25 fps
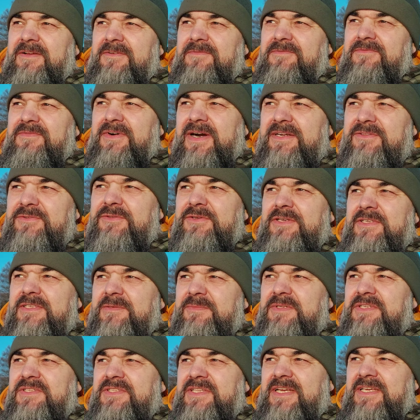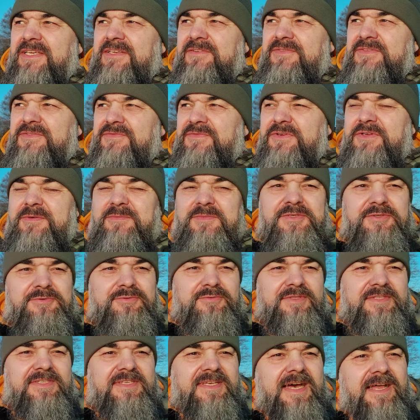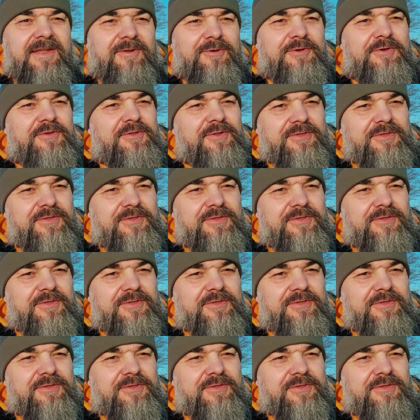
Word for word: Warto jest mieć taki w swoim życiu dialog